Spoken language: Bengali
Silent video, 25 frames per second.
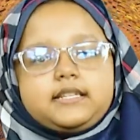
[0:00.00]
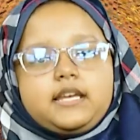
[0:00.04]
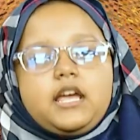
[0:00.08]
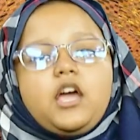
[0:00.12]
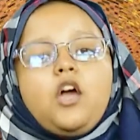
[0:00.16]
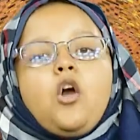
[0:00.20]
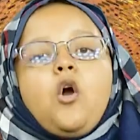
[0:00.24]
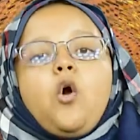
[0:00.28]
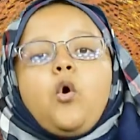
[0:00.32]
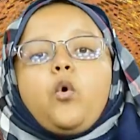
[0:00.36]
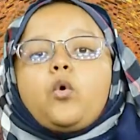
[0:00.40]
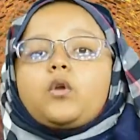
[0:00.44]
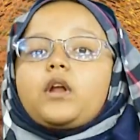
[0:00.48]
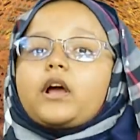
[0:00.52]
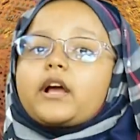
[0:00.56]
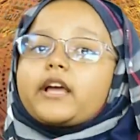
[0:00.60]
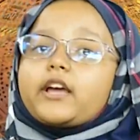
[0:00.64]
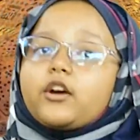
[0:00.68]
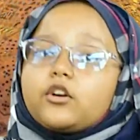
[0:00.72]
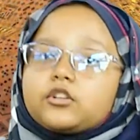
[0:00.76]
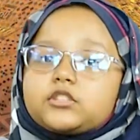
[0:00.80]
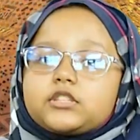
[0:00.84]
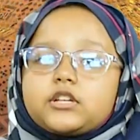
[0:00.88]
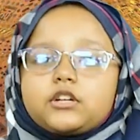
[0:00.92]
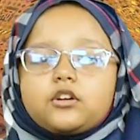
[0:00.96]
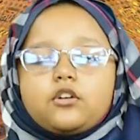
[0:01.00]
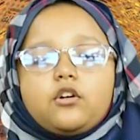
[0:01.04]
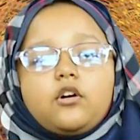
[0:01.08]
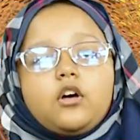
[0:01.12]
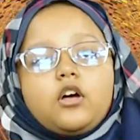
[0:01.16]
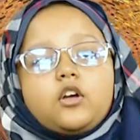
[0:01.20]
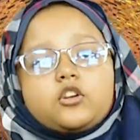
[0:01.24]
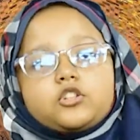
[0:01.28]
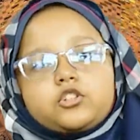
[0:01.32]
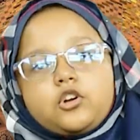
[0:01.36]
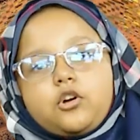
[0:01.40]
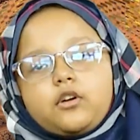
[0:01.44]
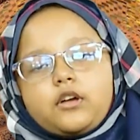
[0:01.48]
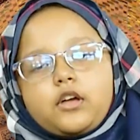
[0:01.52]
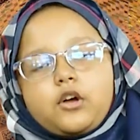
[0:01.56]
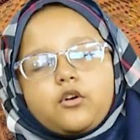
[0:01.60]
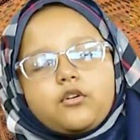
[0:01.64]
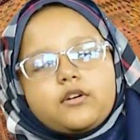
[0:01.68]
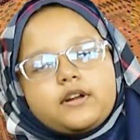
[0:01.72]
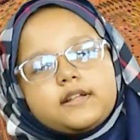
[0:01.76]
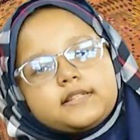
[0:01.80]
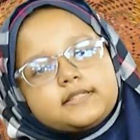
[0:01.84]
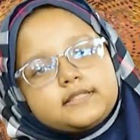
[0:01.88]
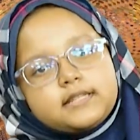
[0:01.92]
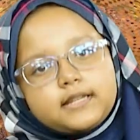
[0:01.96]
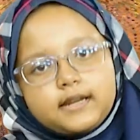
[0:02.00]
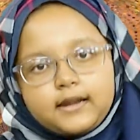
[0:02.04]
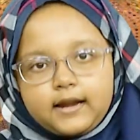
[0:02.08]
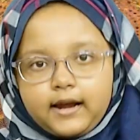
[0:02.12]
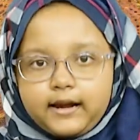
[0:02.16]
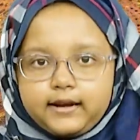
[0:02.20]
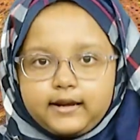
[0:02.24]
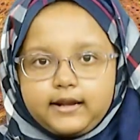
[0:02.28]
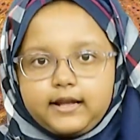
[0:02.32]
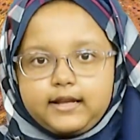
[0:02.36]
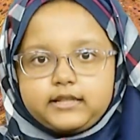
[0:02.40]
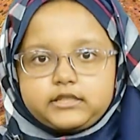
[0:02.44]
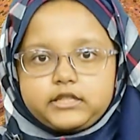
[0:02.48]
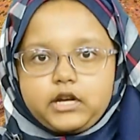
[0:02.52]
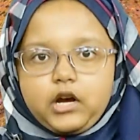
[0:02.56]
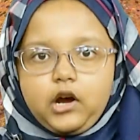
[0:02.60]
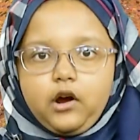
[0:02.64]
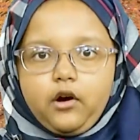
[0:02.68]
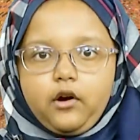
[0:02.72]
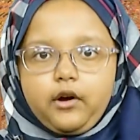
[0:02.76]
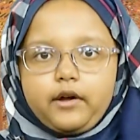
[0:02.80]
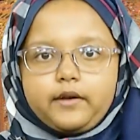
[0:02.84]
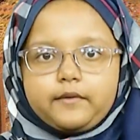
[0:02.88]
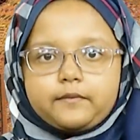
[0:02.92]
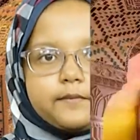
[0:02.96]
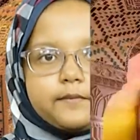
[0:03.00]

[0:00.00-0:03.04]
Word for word: যে ওনাকেও যেন সঙ্গে করে সিরিয়া নিয়ে যাওয়া হয়